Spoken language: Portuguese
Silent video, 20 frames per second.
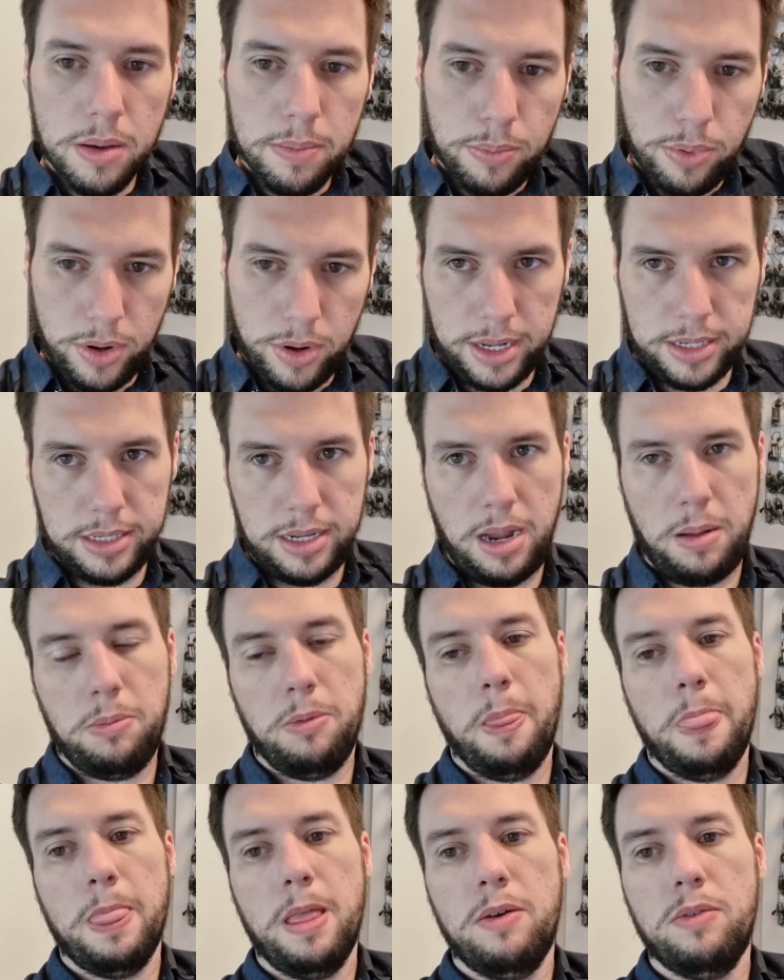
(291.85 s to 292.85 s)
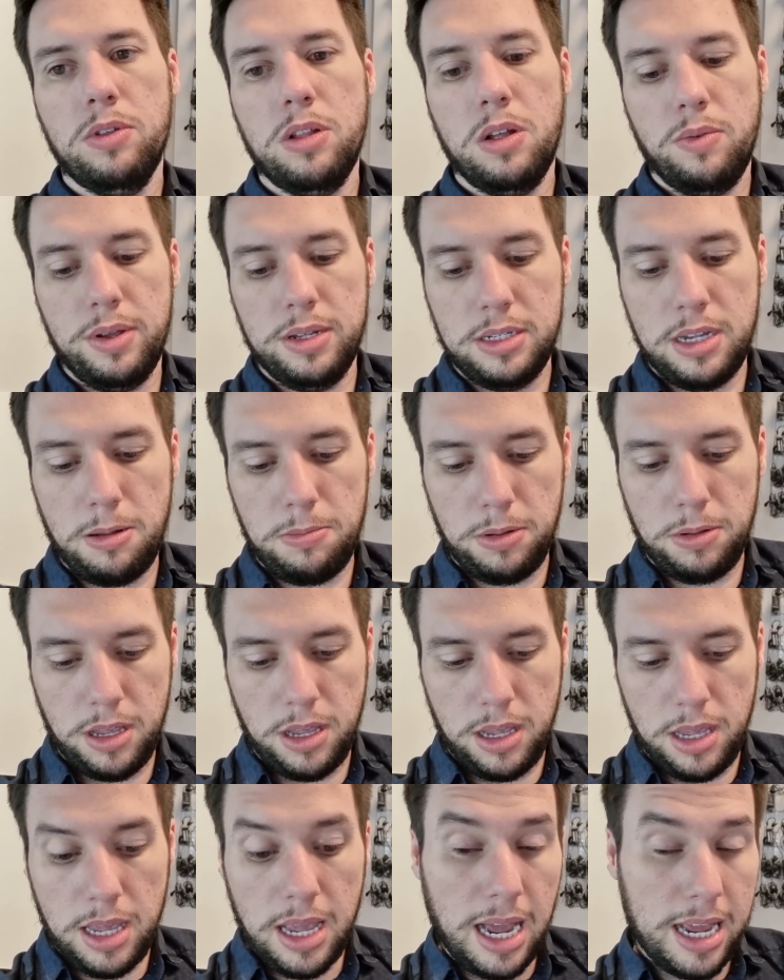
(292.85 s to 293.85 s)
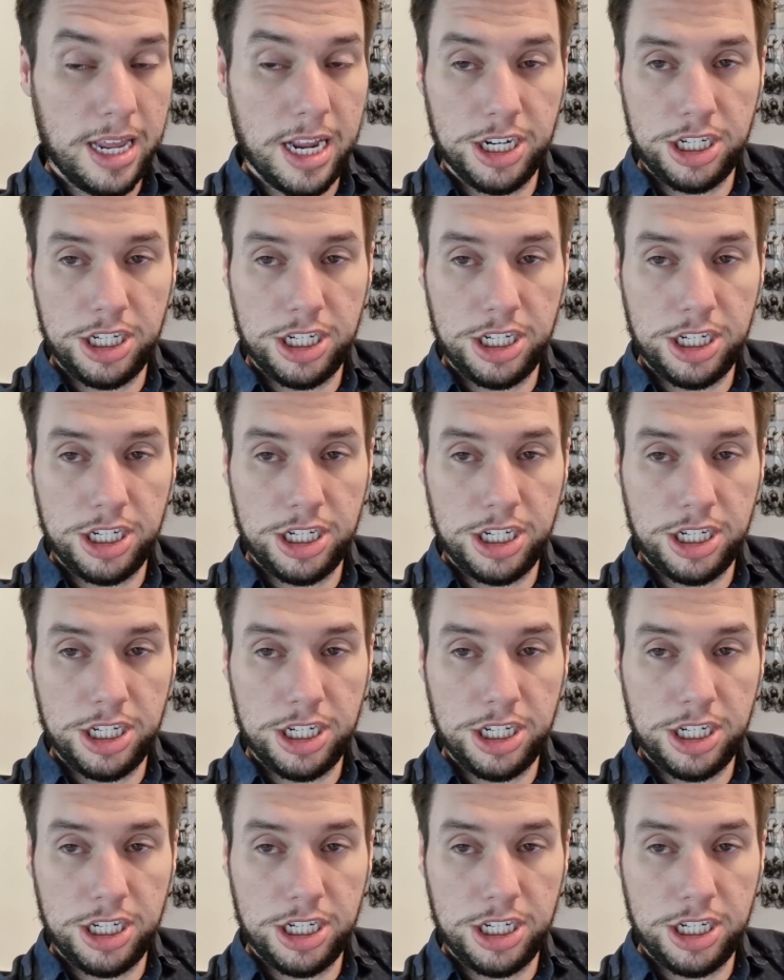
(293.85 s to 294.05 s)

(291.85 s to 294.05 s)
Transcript: Por exemplo, né, eu vou dar um exemplo aqui. E aí a